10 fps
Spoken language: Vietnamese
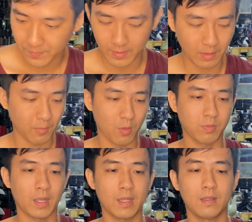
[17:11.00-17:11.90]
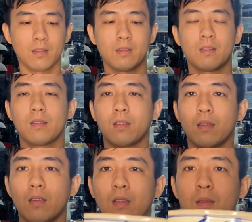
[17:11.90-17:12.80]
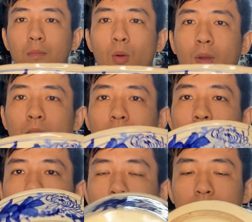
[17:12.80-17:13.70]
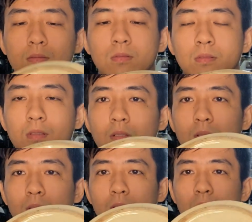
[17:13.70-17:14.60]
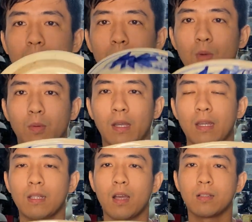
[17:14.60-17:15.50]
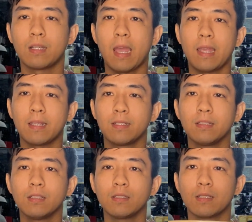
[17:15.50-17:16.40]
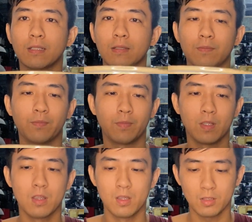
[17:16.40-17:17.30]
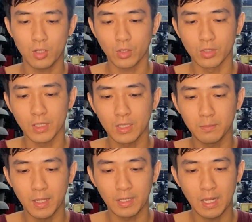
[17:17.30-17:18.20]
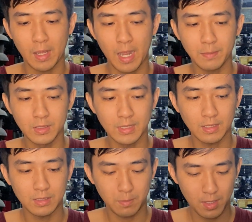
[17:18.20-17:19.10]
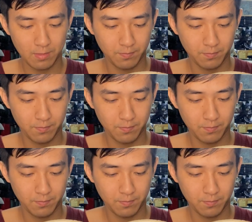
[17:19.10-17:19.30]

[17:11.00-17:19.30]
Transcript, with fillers: là một cái một cái thân một cái thân khai nước nó có đường kính miệng là 20 cm